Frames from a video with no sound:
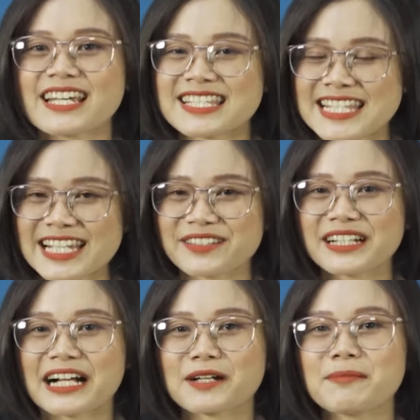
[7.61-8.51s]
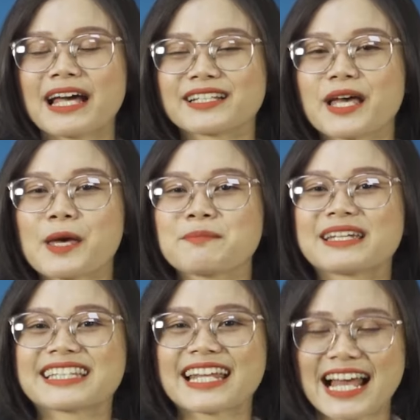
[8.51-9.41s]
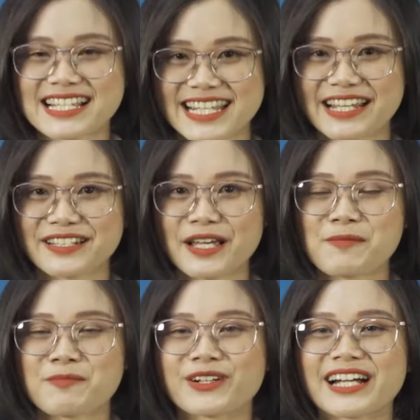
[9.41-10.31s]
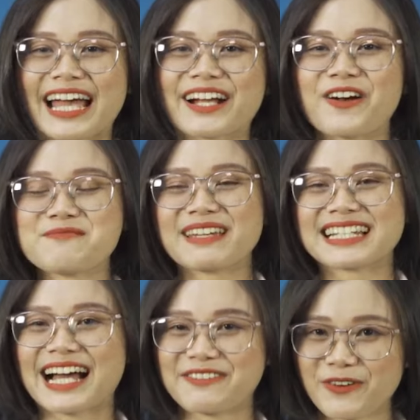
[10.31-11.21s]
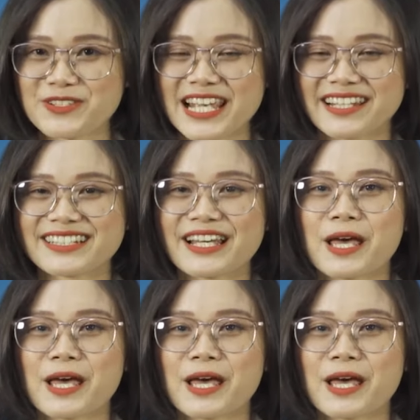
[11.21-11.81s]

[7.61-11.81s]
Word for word: Xin chào tất cả các bạn, mình tên là Diện, mọi người hay gọi mình là Vô Diện.